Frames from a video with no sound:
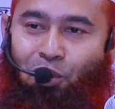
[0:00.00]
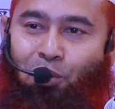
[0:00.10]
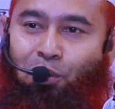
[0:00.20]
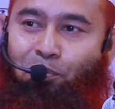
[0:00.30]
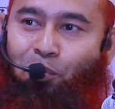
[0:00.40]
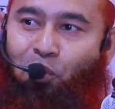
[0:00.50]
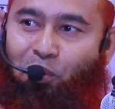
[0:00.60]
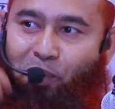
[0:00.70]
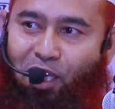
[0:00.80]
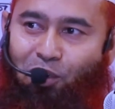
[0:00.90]
তখন
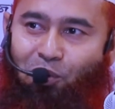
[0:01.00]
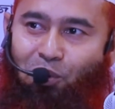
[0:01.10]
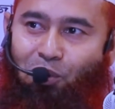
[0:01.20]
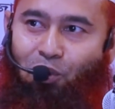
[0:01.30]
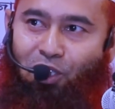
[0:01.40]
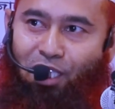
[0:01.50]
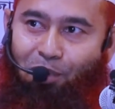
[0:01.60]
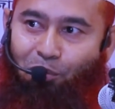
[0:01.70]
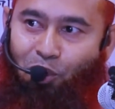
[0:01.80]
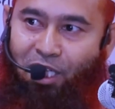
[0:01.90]
পূর্বের কোনো কথা
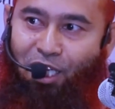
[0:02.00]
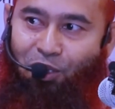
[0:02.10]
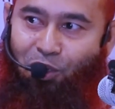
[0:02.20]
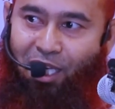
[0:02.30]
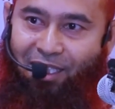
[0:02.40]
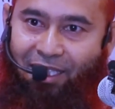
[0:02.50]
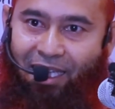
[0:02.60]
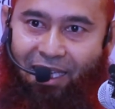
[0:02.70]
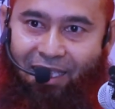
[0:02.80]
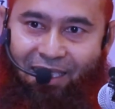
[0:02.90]
মনে করে
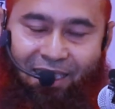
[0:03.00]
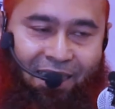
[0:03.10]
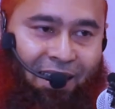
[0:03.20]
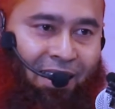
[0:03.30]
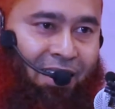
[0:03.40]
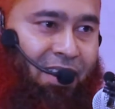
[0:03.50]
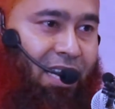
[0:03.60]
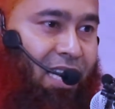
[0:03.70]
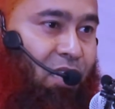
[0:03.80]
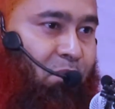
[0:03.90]
দিয়ে
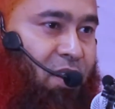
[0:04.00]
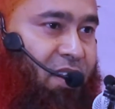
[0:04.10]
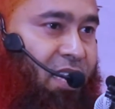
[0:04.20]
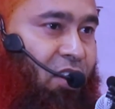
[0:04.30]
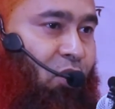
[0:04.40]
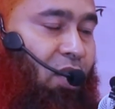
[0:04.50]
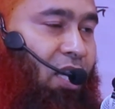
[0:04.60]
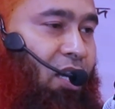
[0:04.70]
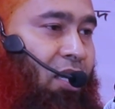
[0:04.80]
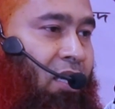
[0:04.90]
সেখানে
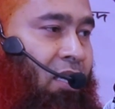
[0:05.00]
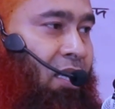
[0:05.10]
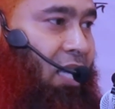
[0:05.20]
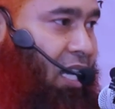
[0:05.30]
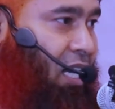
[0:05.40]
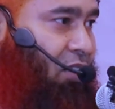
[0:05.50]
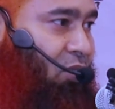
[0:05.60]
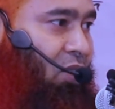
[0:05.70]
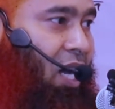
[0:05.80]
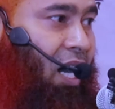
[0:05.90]
বিশৃঙ্খলা
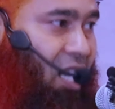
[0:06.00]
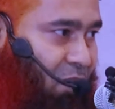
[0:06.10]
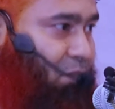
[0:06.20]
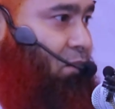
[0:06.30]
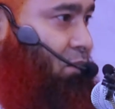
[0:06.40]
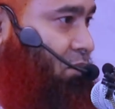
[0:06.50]
লাগানো হারাম